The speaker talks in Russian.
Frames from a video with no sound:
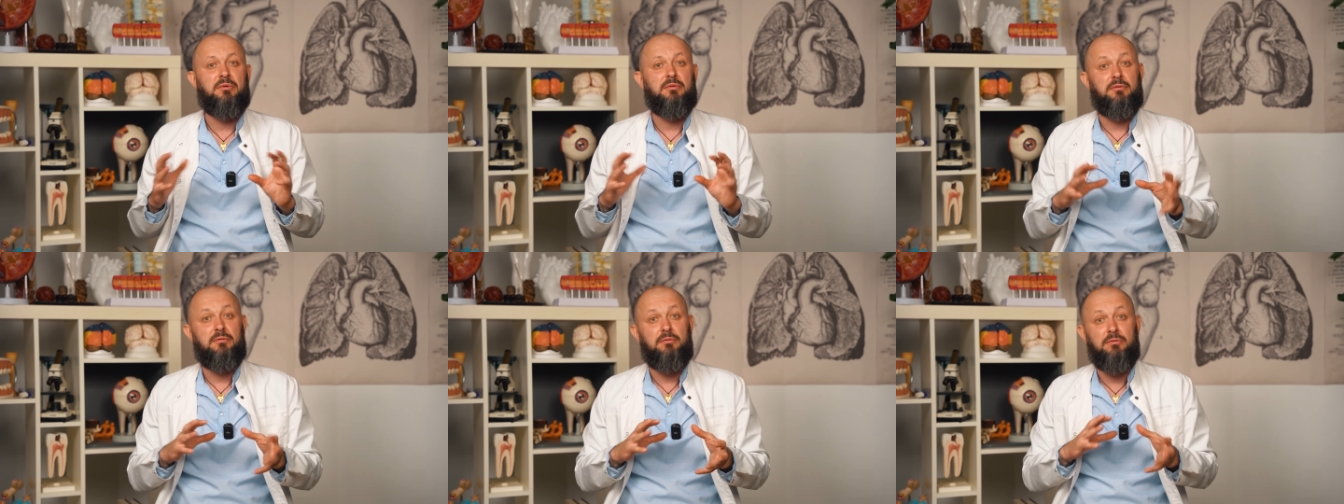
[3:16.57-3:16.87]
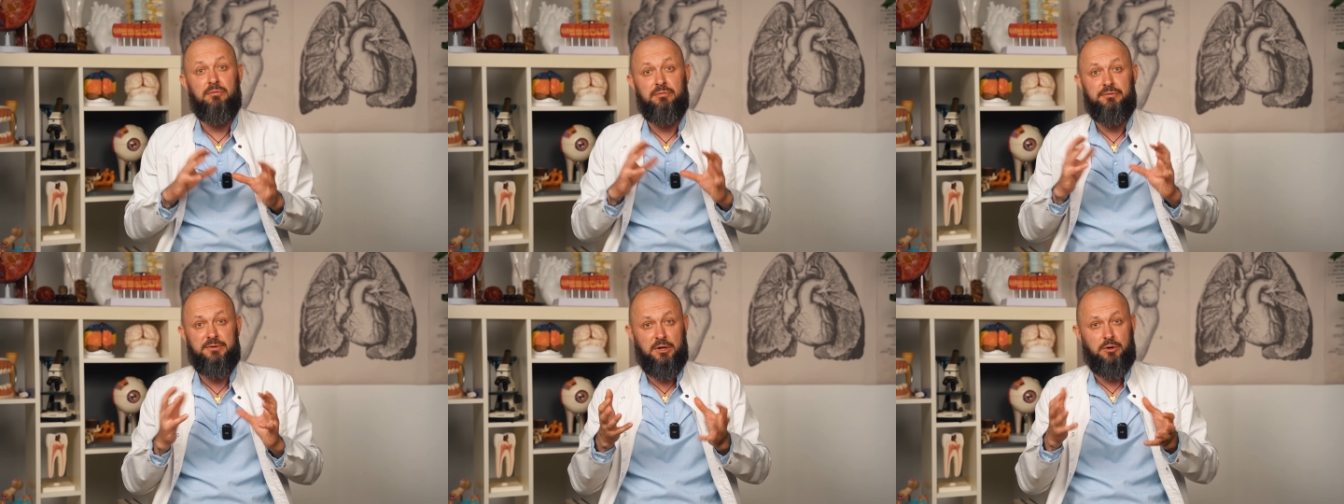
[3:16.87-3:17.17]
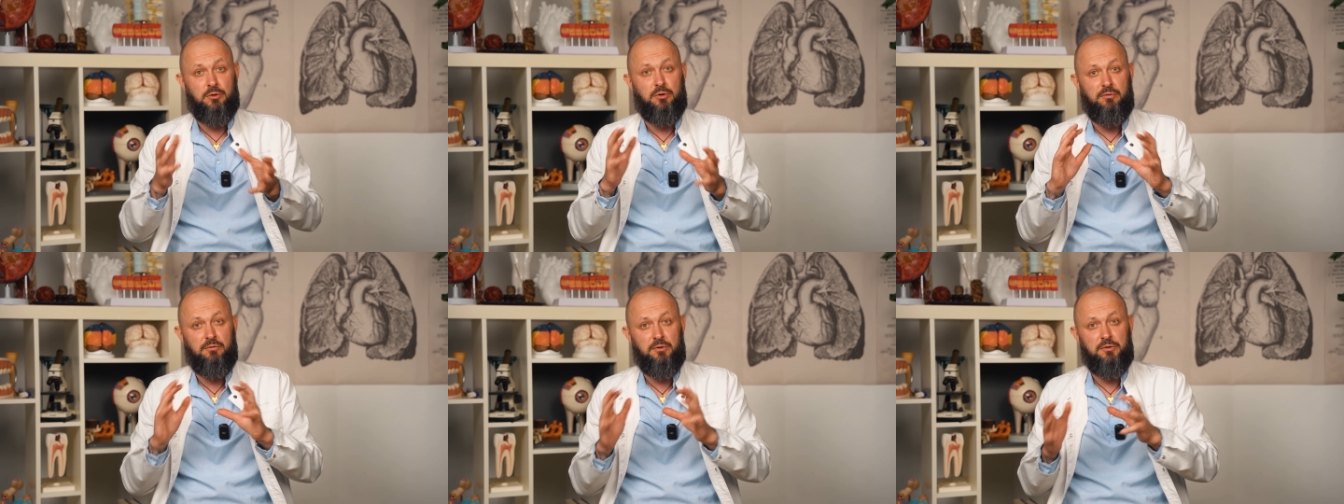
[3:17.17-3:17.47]
в
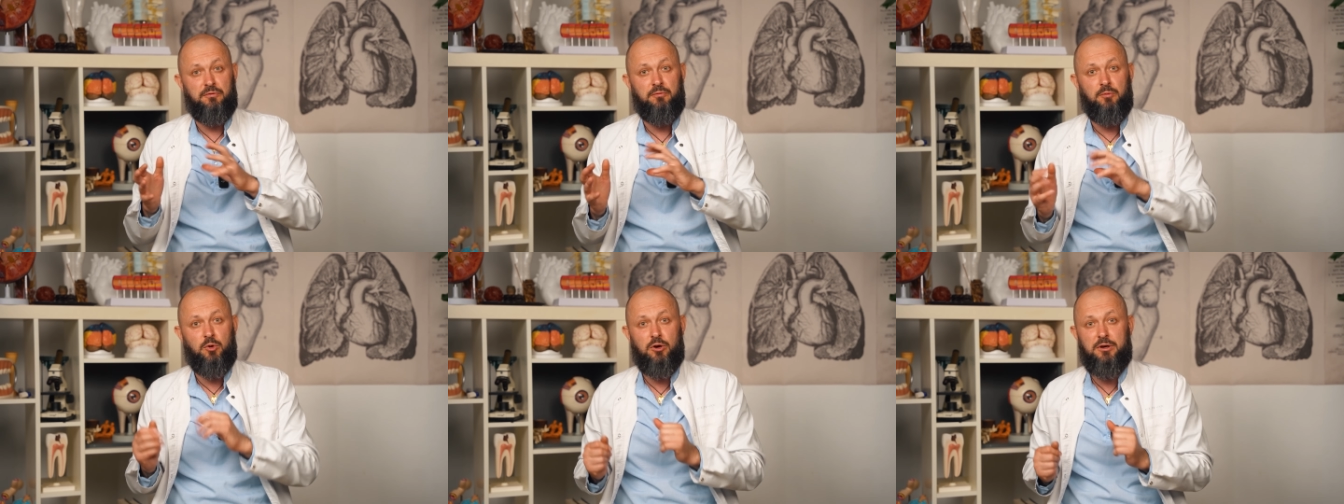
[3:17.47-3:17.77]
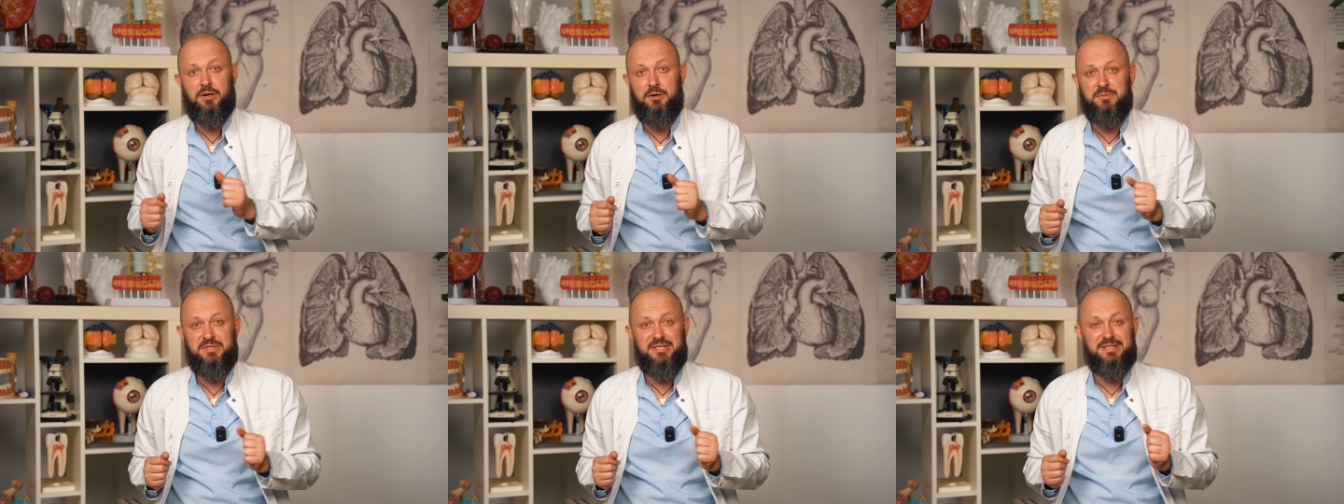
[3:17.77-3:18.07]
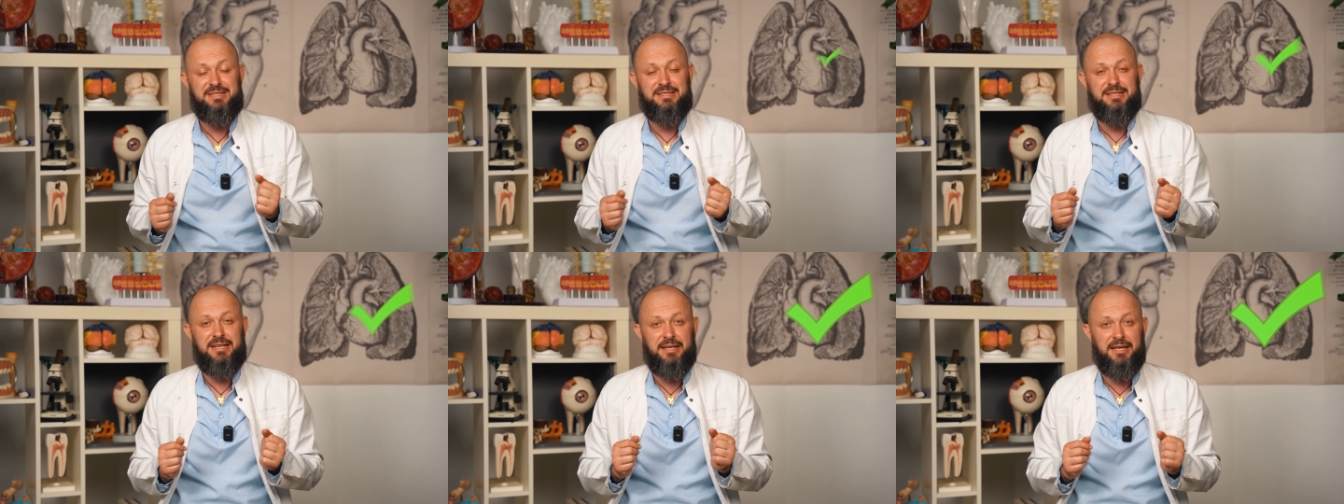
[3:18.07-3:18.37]
таком вот в мокром
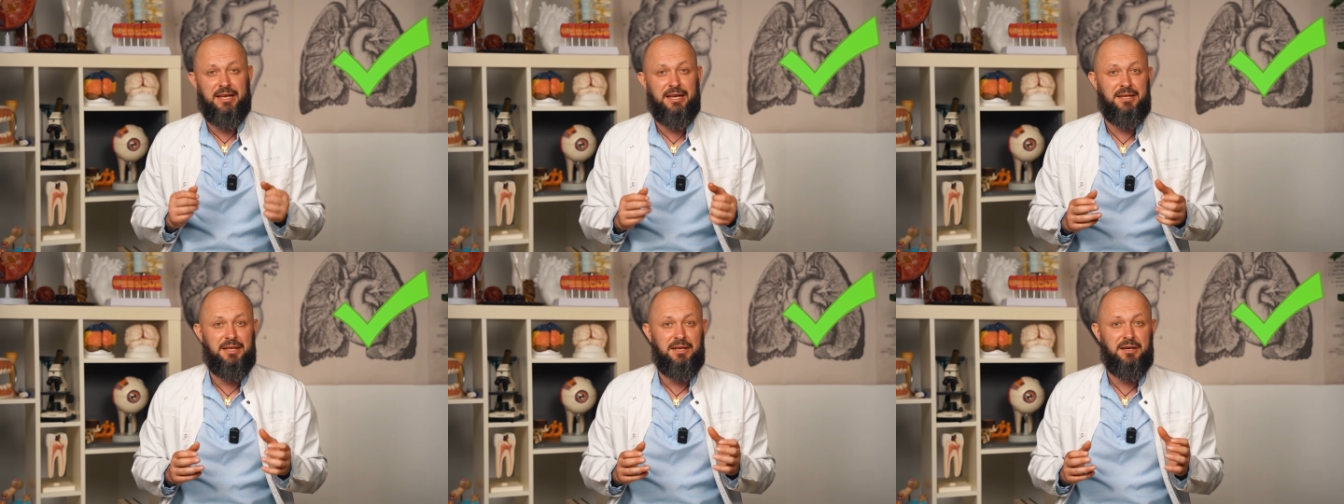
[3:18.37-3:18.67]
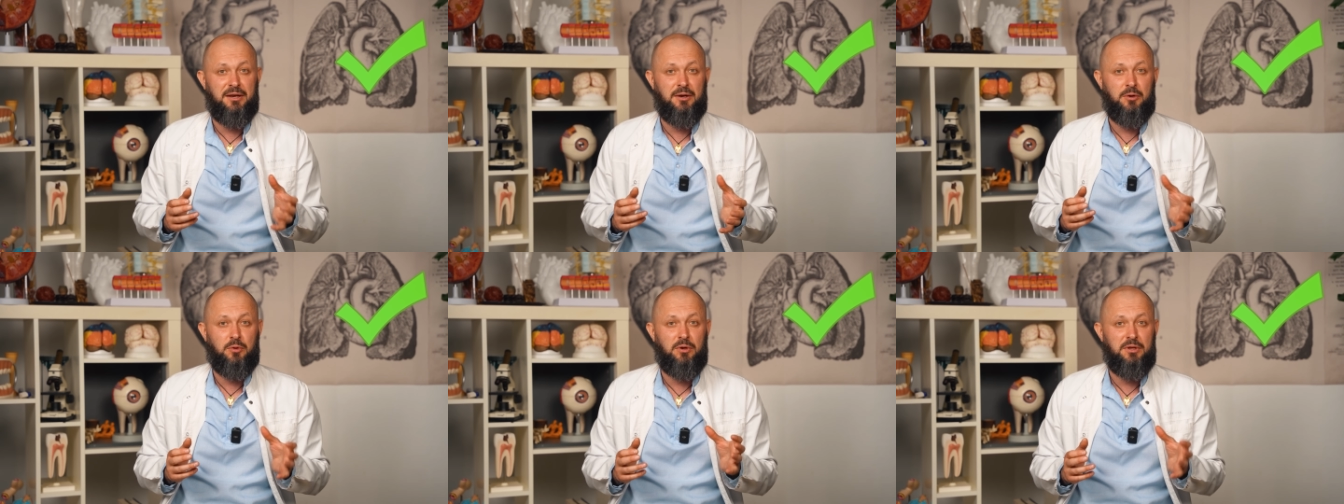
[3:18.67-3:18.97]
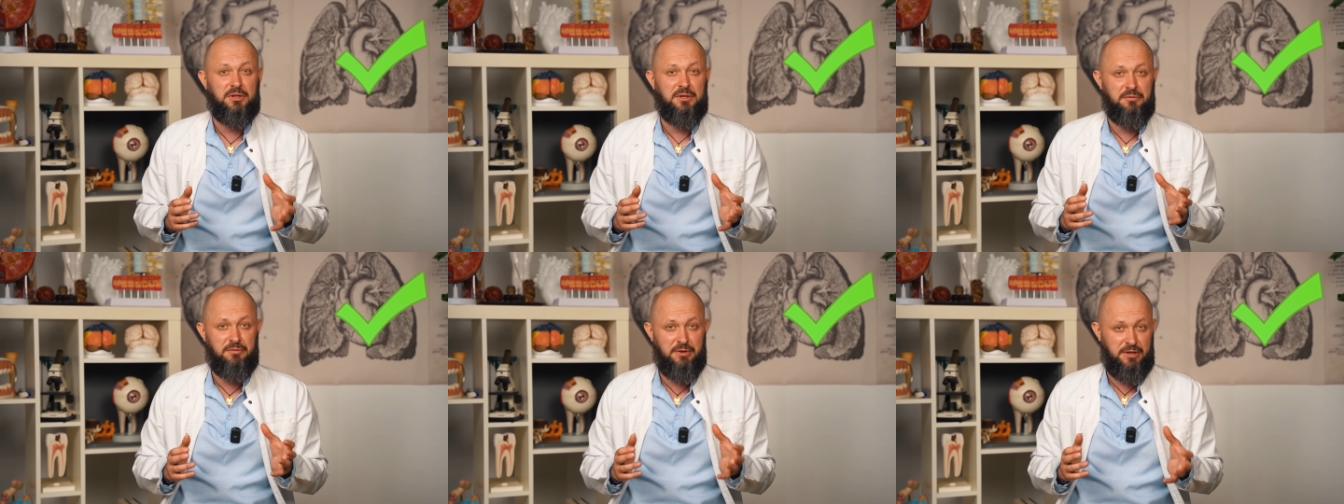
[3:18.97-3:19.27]
состоянии какое-то